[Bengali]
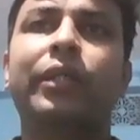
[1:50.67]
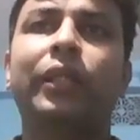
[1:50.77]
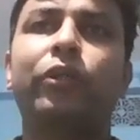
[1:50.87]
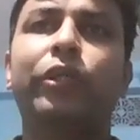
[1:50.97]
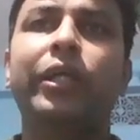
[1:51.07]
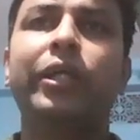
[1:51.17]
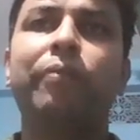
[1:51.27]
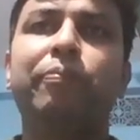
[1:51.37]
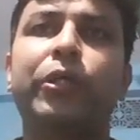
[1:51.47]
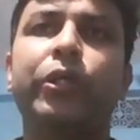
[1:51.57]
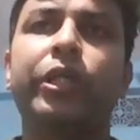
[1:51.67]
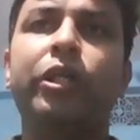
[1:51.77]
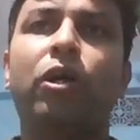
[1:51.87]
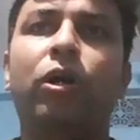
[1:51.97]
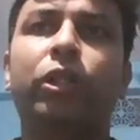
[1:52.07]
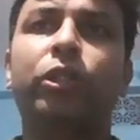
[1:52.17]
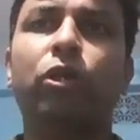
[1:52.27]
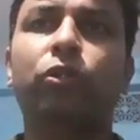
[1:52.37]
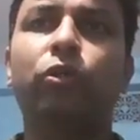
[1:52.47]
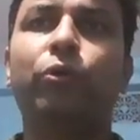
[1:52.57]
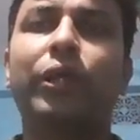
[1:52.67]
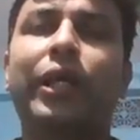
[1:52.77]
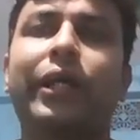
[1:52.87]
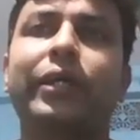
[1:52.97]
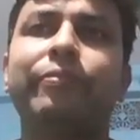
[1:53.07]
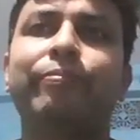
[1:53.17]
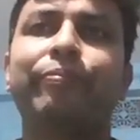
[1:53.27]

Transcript: তাদেরকে বিষয়ে অনাসক্ত করে রাখে